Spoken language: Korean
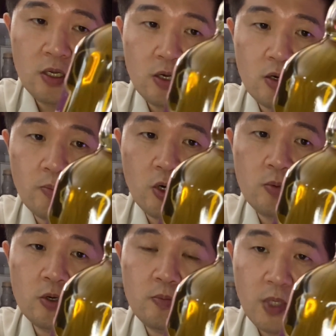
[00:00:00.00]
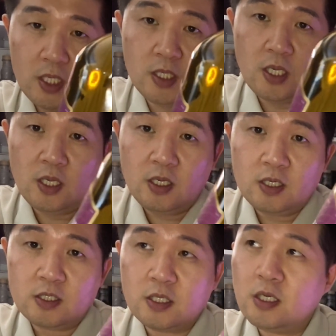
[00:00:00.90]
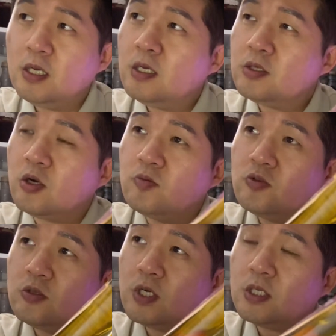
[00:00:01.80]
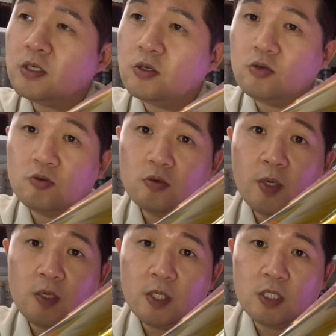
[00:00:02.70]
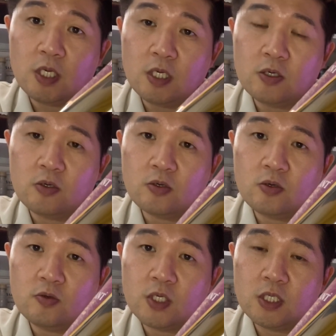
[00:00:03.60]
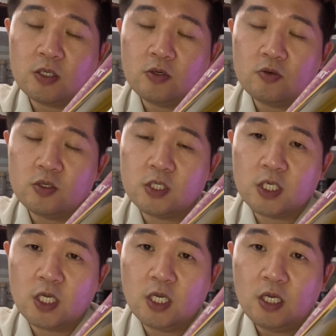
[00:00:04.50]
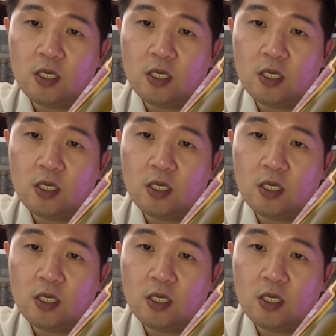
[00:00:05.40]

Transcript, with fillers: 어, 벌번만 이제 더블우드 같은 경우 발베니에 그런 경우 같은 경우는 이제